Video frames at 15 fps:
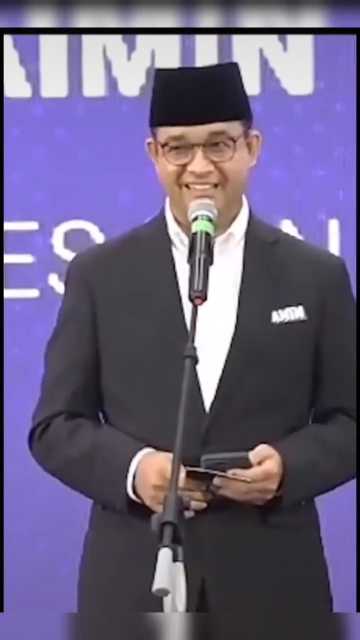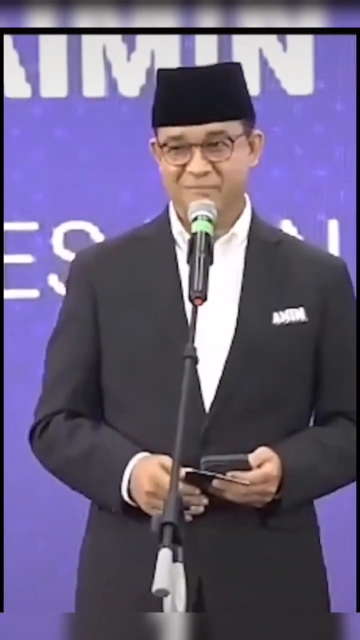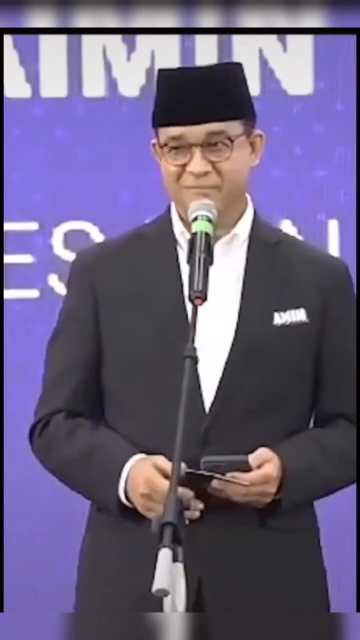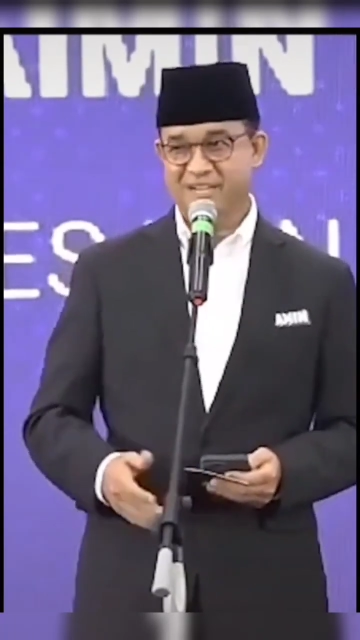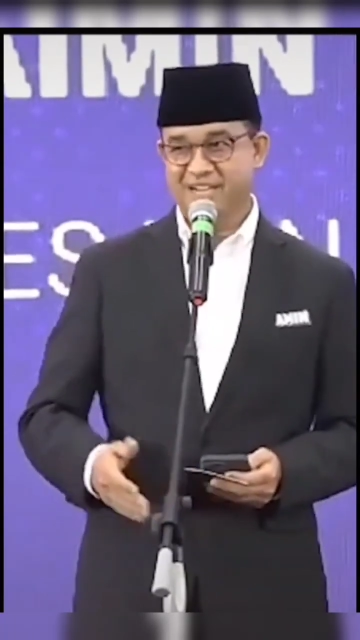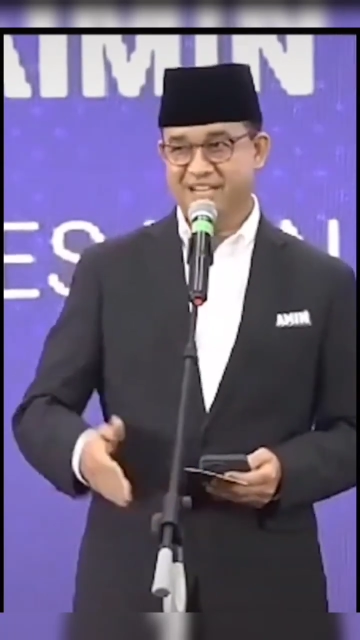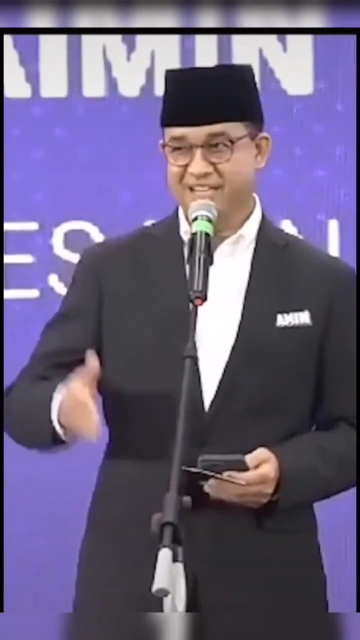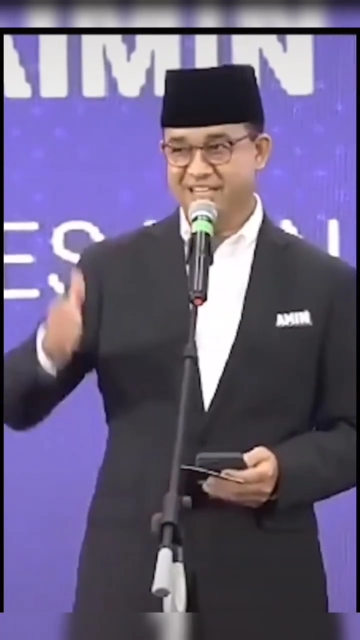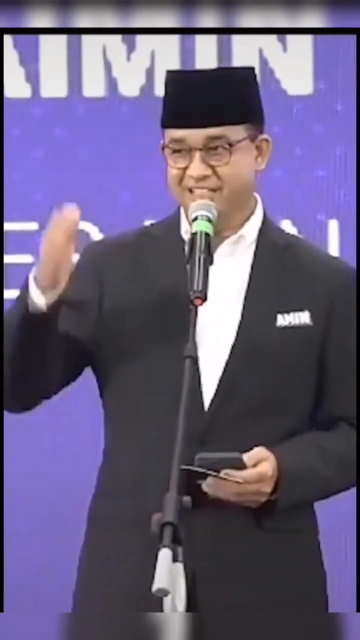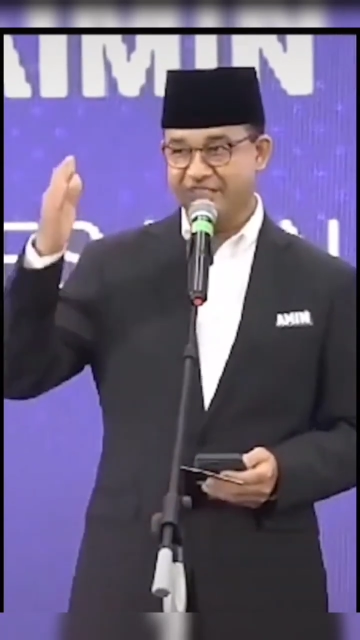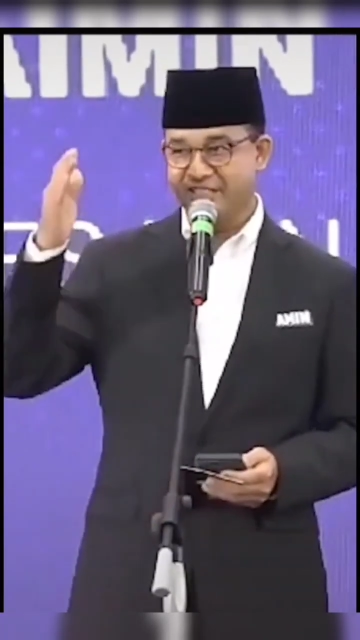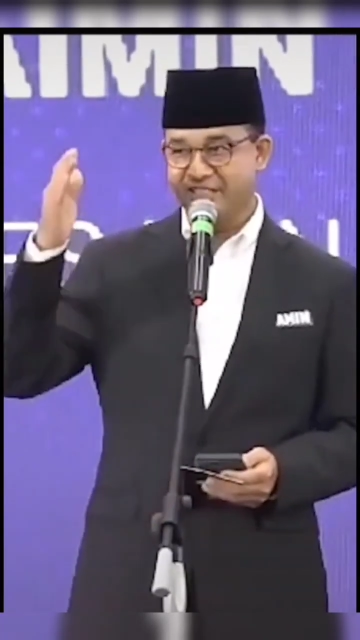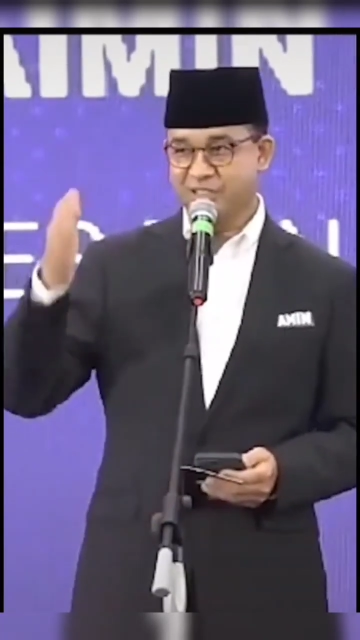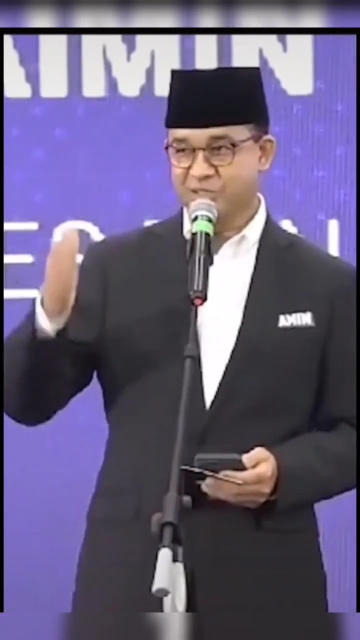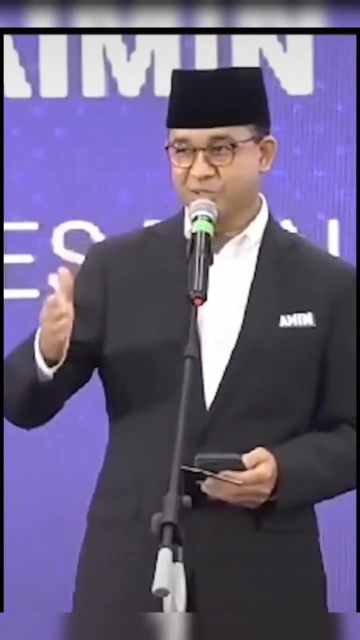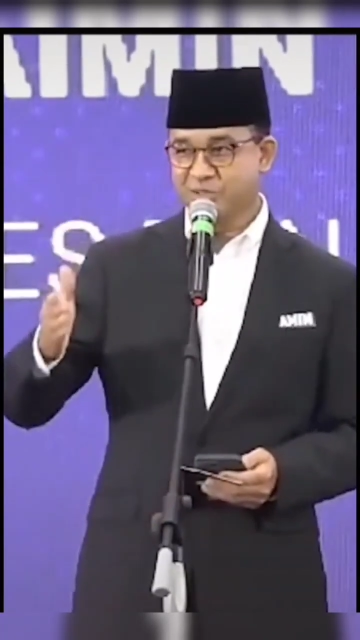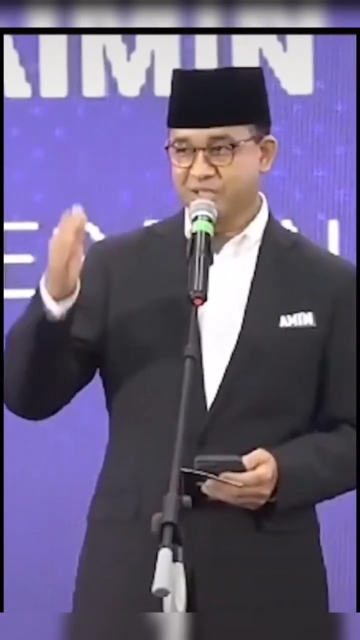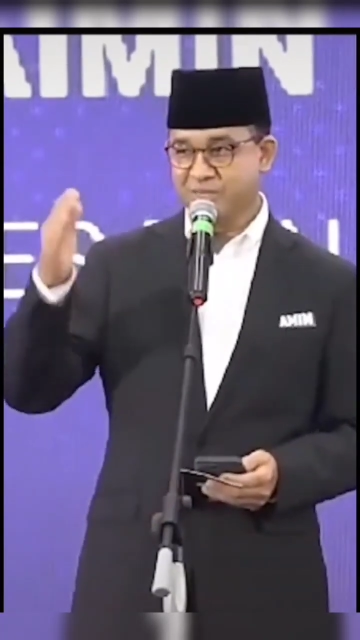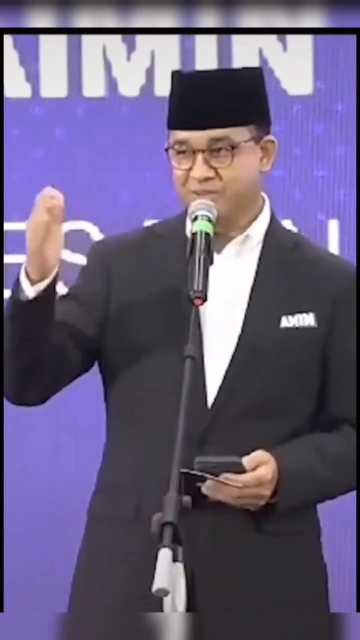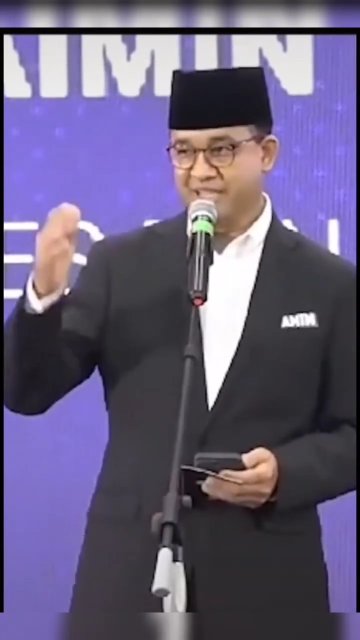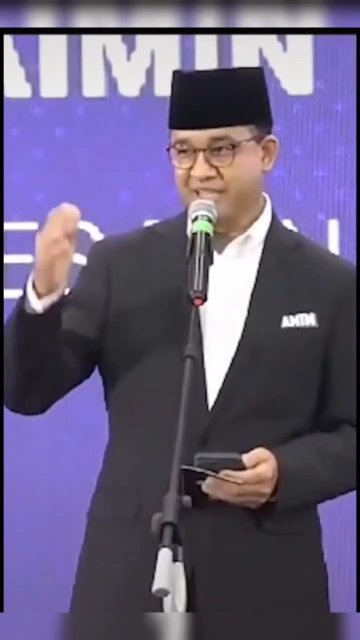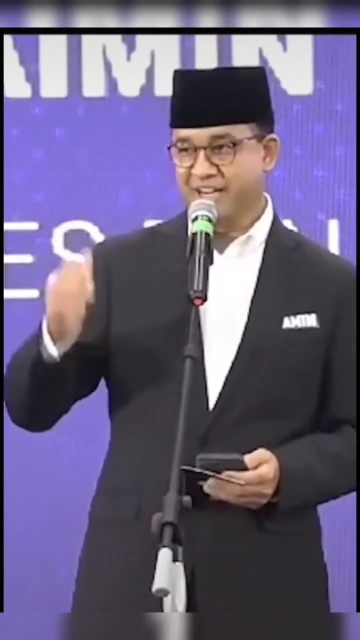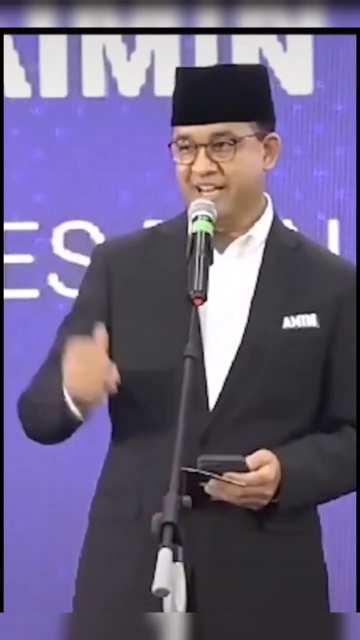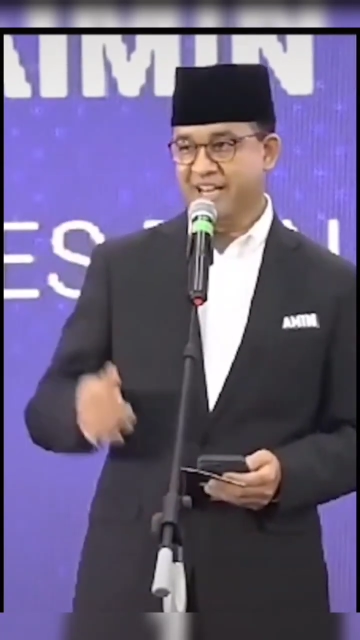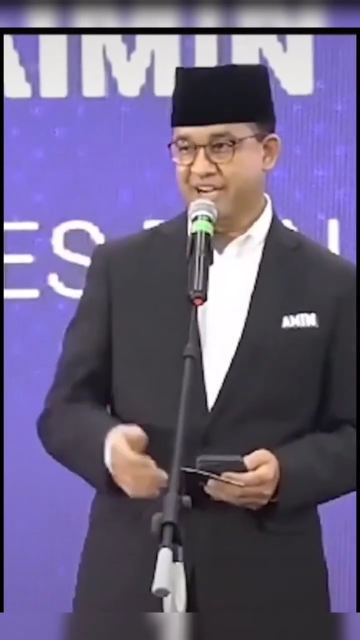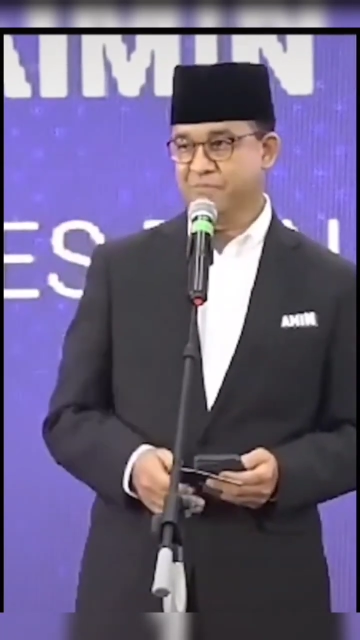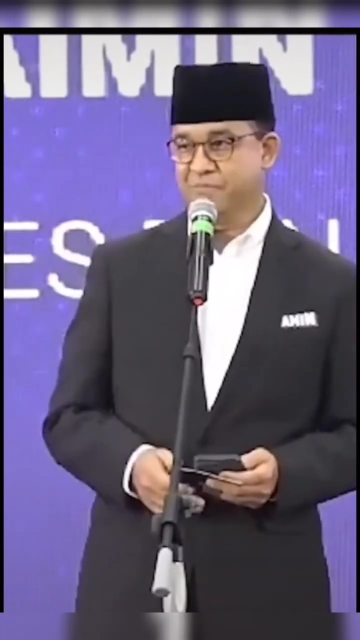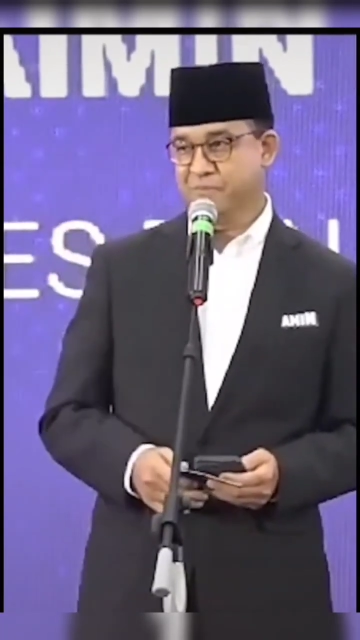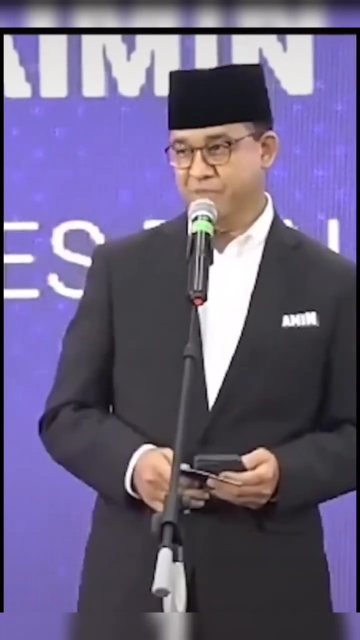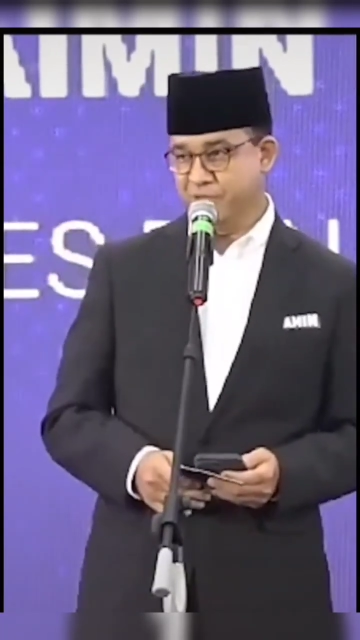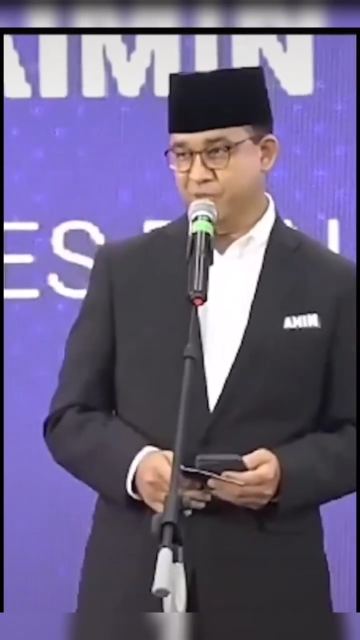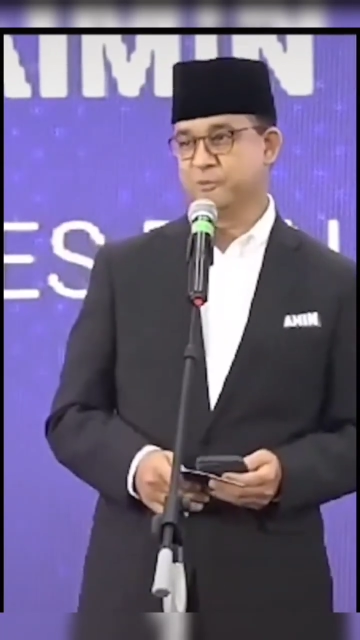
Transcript: kepada institusi penyelenggara pemilu.